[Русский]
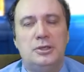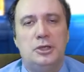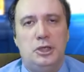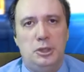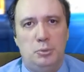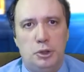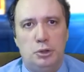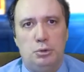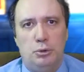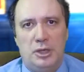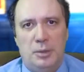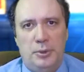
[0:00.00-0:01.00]
к нему не
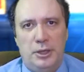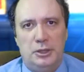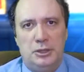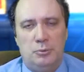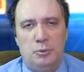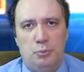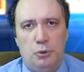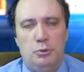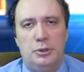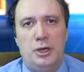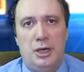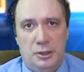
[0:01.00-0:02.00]
только по этому
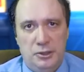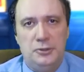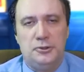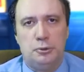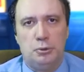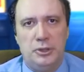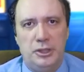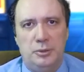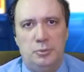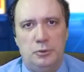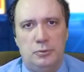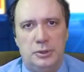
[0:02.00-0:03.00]
поводу, а есть и другие
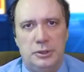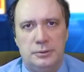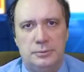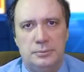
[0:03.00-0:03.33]
поводы.